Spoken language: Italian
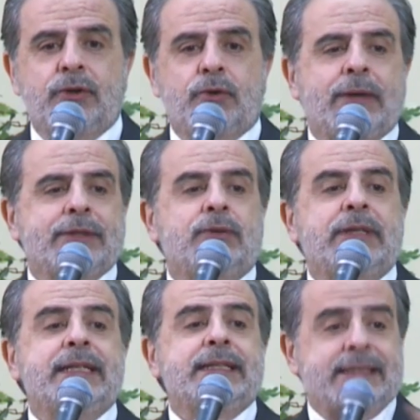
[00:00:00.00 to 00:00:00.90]
Dio quando
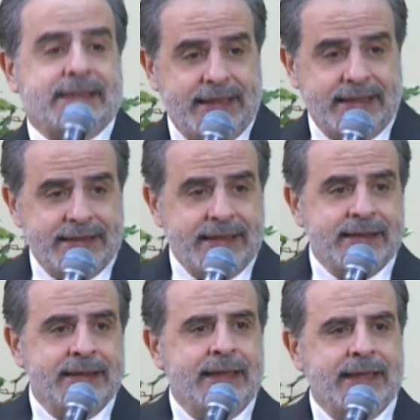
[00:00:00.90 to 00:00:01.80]
gli
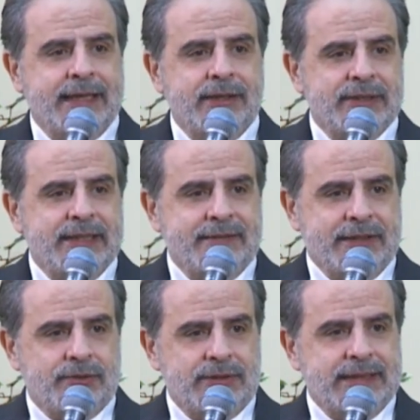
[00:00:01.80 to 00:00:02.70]
insegna che non
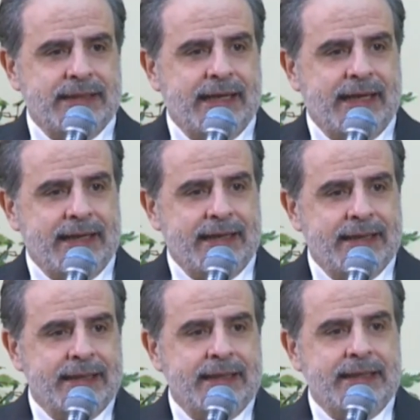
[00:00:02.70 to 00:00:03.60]
deve
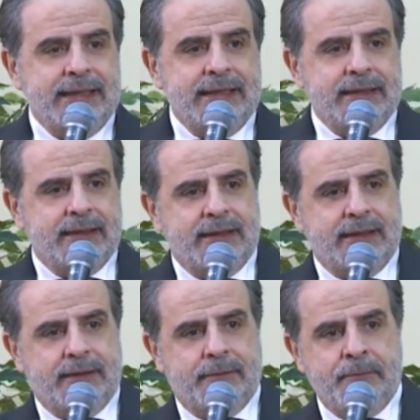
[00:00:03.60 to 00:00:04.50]
considerare i...
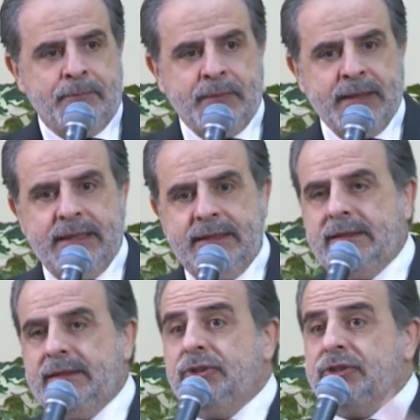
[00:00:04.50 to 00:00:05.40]
Eh,
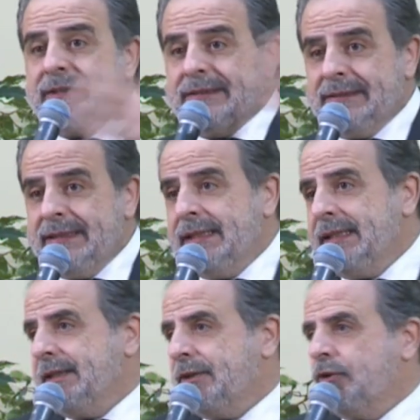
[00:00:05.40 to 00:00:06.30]
I, i,
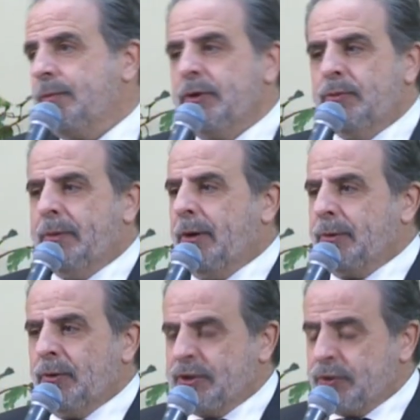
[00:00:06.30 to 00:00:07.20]
gentili come un
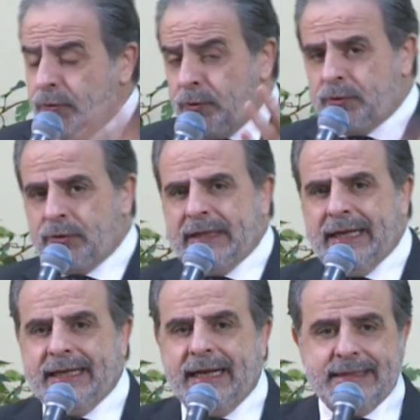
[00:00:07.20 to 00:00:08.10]
popolo escluso
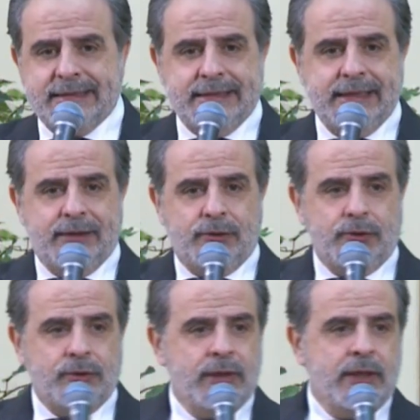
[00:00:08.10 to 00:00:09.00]
dalla grazia
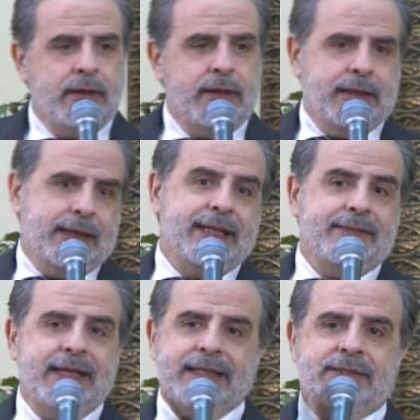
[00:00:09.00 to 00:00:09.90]
o eh, la
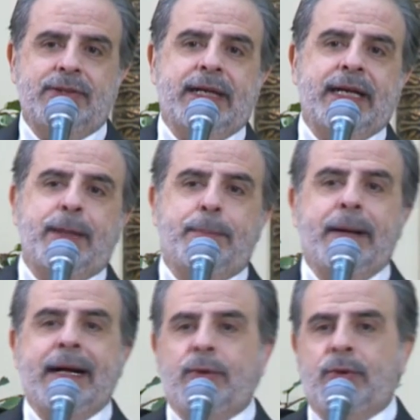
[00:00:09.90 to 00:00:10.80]
rivelazione che
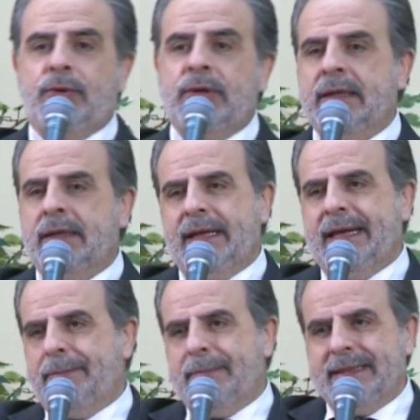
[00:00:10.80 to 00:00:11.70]
Paolo
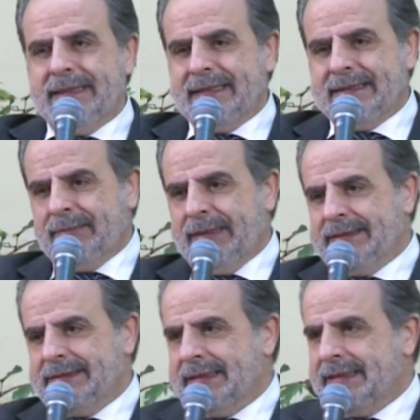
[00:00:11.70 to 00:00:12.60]
ebbe
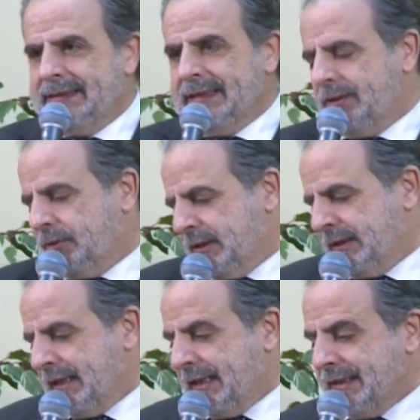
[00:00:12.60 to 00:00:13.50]
direttamente da Dio
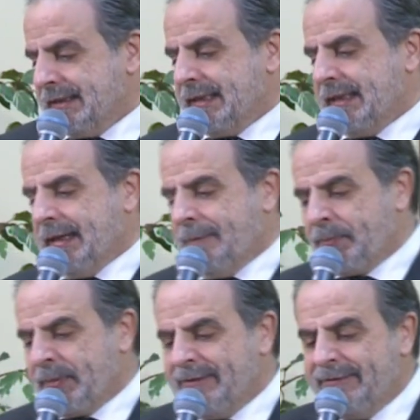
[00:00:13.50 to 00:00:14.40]
dell'intera
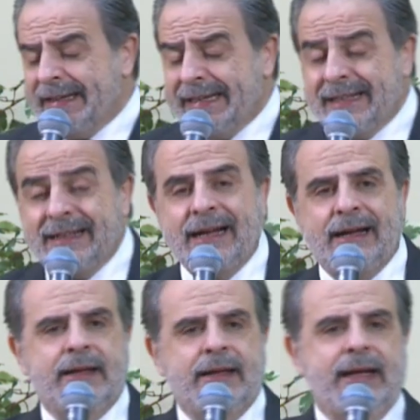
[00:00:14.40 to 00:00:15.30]

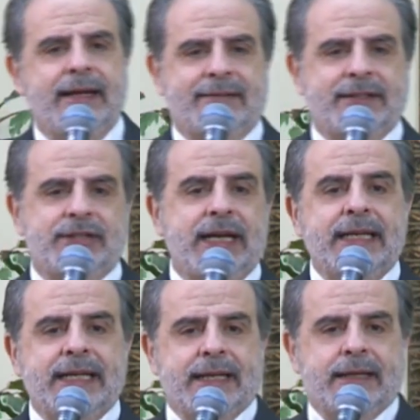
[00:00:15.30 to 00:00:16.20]
verità
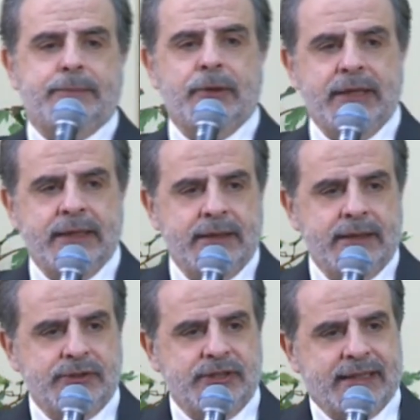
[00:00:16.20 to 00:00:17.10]
evangelica che poi
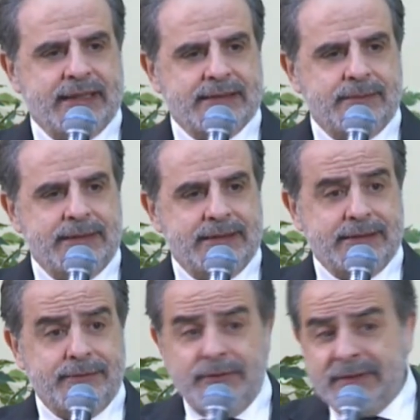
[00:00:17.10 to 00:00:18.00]
ci
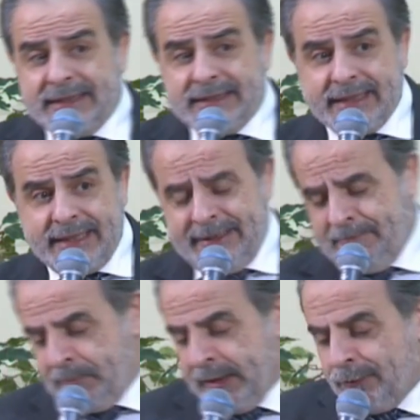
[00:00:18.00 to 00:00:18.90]
trasmise. Voi vedete
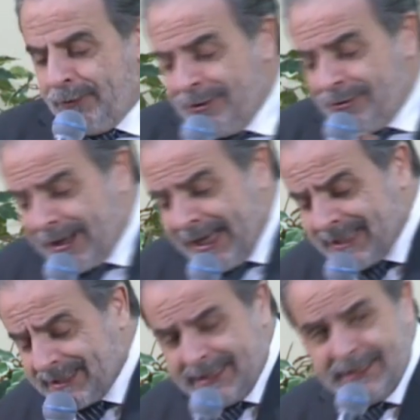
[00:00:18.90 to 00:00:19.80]
che quello
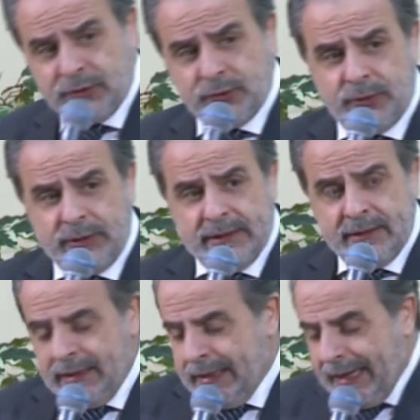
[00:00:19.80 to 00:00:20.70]
che è scritto
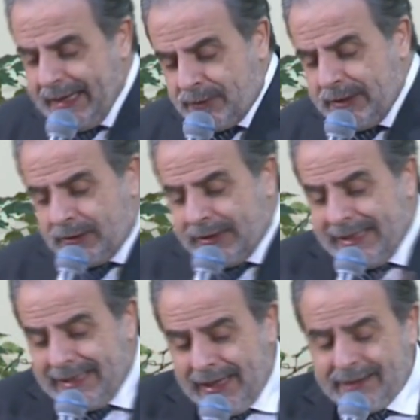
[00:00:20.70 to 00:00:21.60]
qui è quello
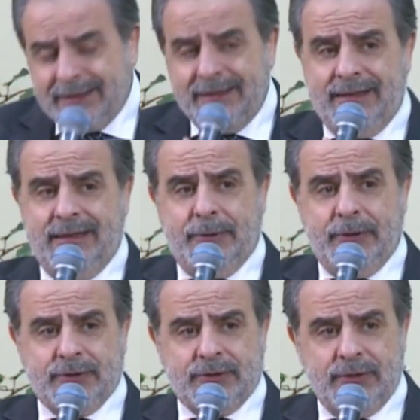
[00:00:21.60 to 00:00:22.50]
che gli atti degli
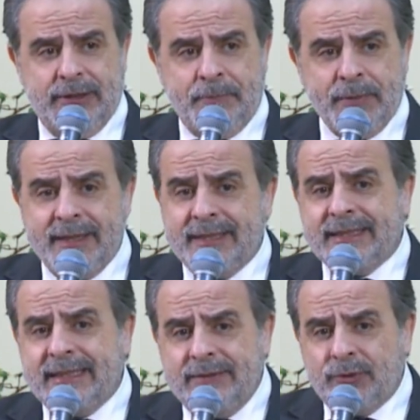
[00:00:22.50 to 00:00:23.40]
apostoli
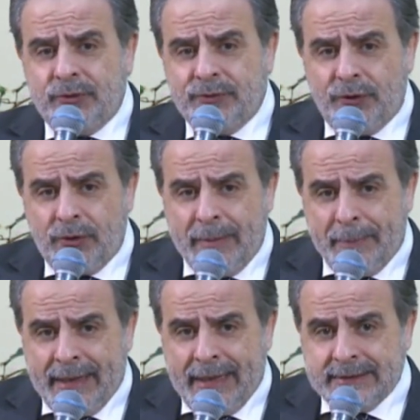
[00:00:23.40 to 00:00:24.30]
descrivono in
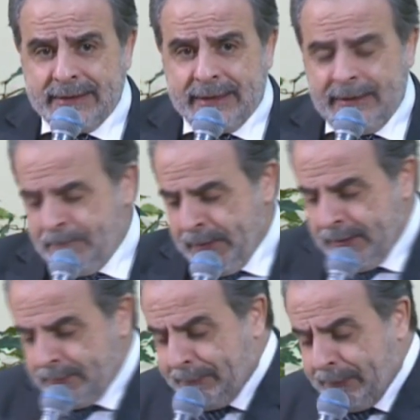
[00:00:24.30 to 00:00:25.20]
forma pratica,
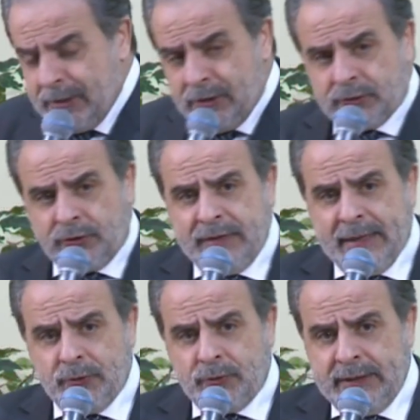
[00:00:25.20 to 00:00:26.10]
ma poi lo
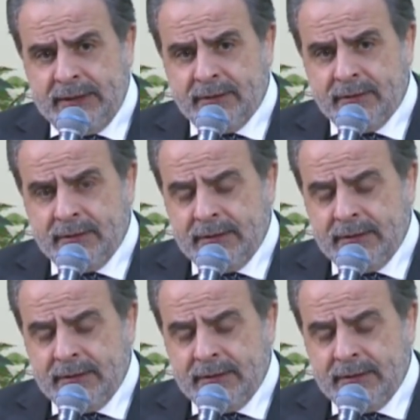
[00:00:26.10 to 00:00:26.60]
troviamo qui.